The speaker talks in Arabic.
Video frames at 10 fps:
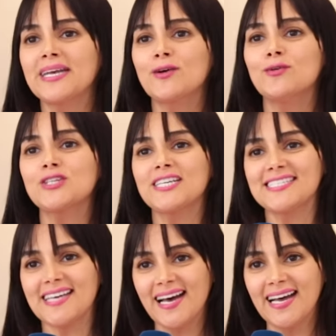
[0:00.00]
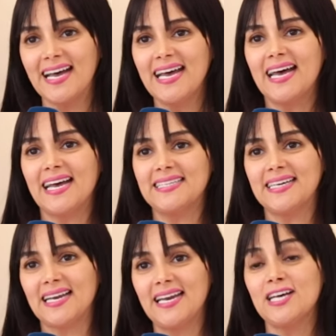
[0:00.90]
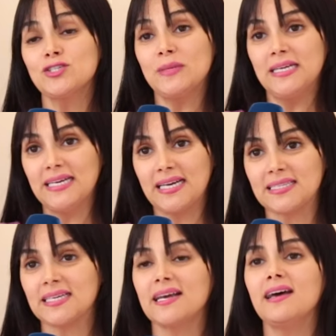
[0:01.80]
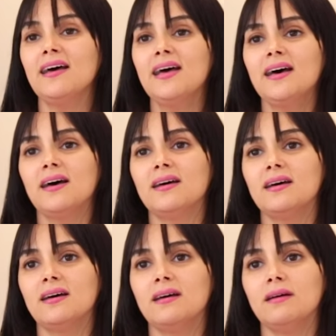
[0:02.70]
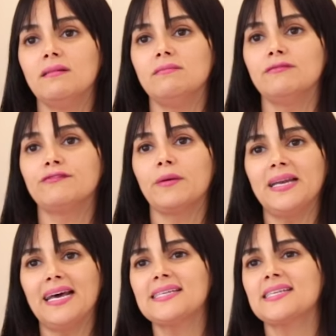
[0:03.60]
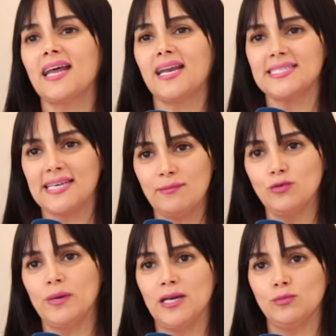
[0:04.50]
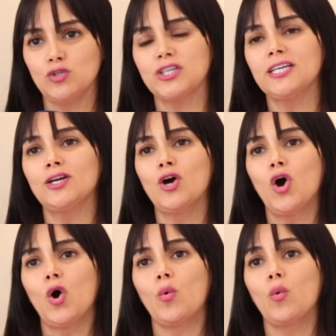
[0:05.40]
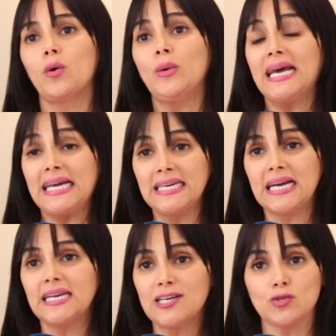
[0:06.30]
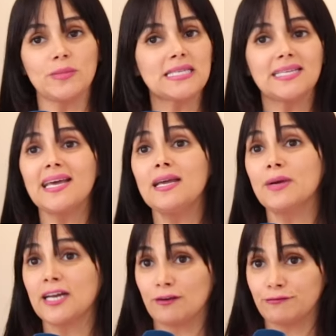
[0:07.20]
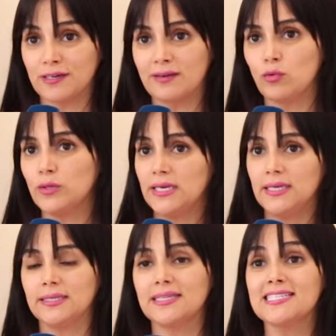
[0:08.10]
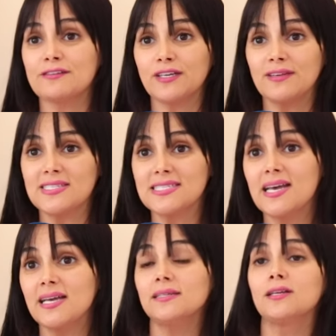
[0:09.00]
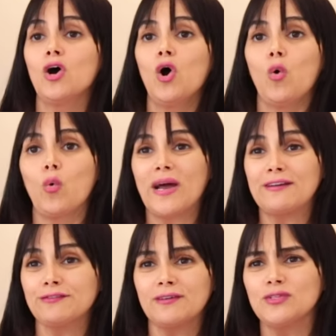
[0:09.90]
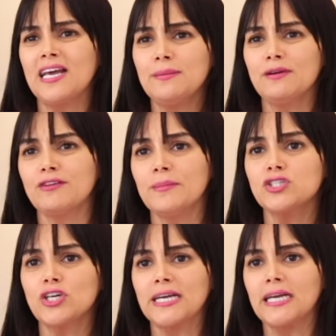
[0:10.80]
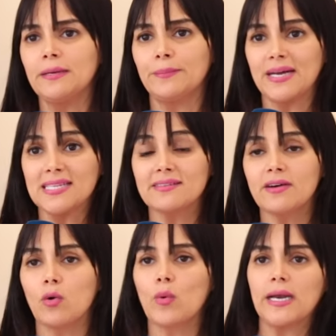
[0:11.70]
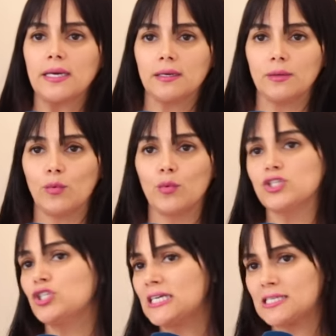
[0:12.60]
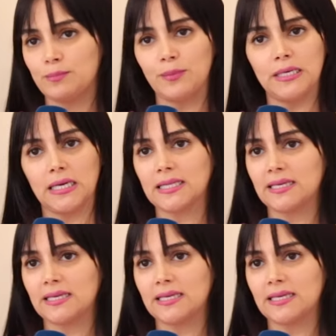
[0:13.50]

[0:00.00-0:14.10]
ما كيكونش كيستحق هذاك الحجم اللي حنا عطيناه آه، فمن الاحسن ان نتعاملوا مع المشكل ولا كنا كنحسوا باصنا دائما كنفكروا يعني عندنا التفكير الزائد وكنفكروا دائما في المشاكل بكثره وكان الشيء كيسبب لنا